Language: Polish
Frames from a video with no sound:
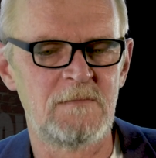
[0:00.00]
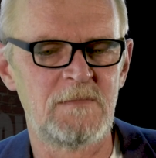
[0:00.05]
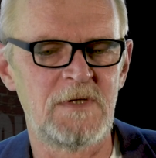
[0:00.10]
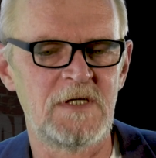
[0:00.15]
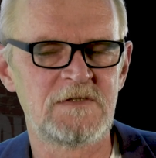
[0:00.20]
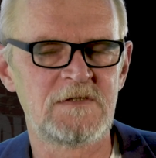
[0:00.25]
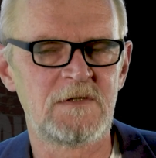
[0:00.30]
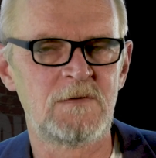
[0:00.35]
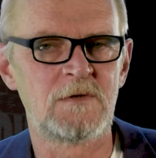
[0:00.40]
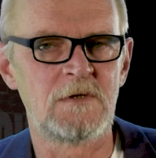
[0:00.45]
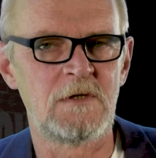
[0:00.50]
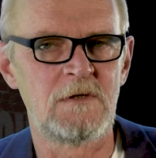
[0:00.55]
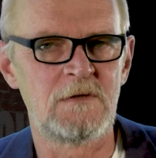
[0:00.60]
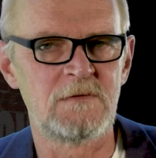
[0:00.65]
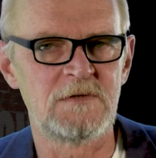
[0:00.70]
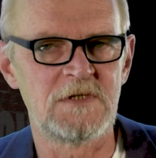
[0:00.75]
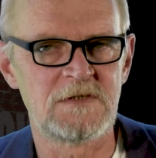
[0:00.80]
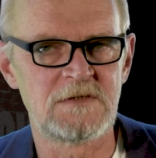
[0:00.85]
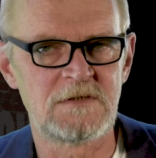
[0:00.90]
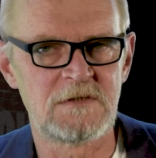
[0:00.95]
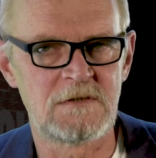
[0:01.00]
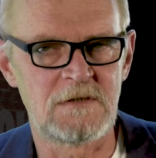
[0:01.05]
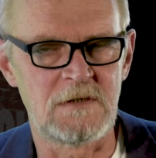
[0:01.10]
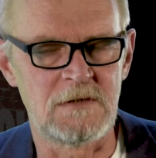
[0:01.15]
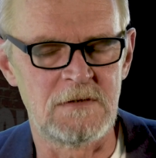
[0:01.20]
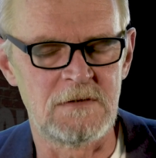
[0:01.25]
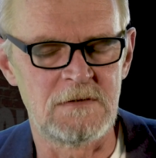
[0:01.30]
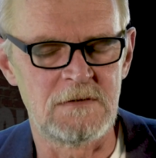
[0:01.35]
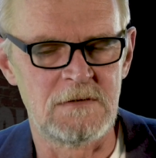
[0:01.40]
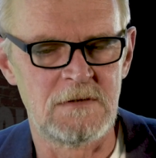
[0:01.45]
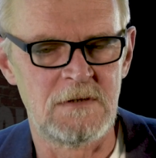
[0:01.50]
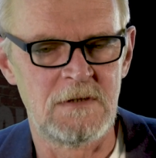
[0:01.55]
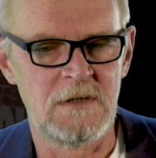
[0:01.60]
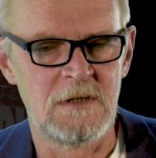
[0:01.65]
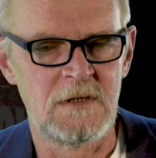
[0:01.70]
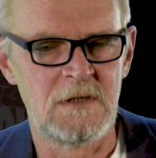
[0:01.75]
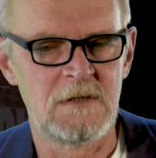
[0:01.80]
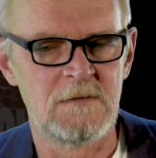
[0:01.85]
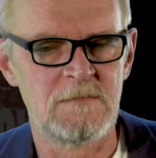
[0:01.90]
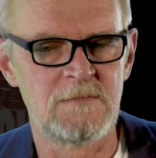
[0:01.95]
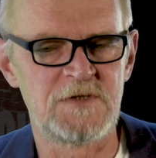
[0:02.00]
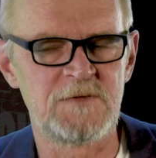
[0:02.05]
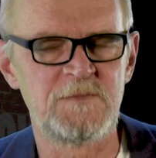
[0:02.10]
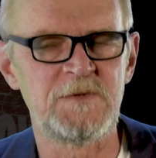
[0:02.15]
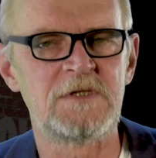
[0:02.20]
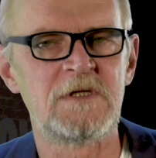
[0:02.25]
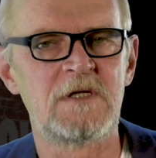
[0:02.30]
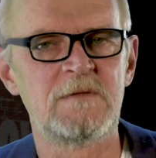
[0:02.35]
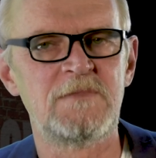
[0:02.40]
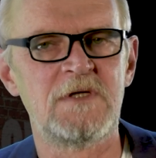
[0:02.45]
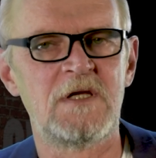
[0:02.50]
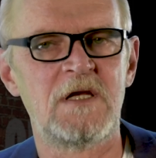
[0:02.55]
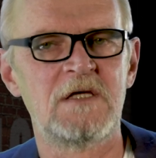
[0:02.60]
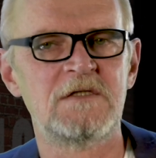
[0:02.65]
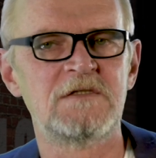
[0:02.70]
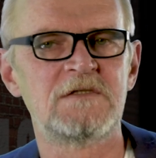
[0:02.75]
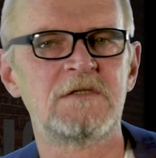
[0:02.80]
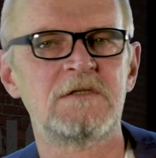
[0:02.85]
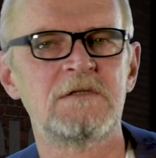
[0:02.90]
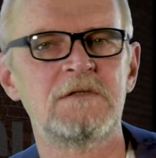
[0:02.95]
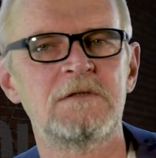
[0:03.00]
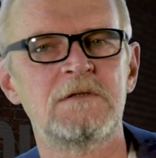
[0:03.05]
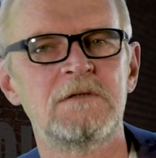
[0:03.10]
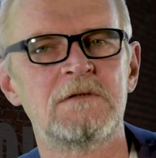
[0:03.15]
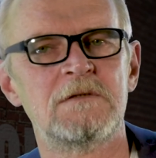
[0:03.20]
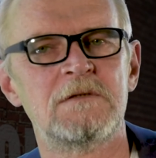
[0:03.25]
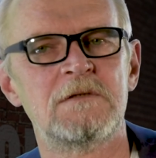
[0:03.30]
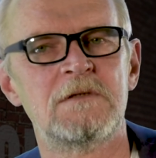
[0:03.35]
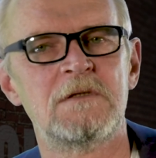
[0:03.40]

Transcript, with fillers: Pańską rolą jest to, by szpital bielański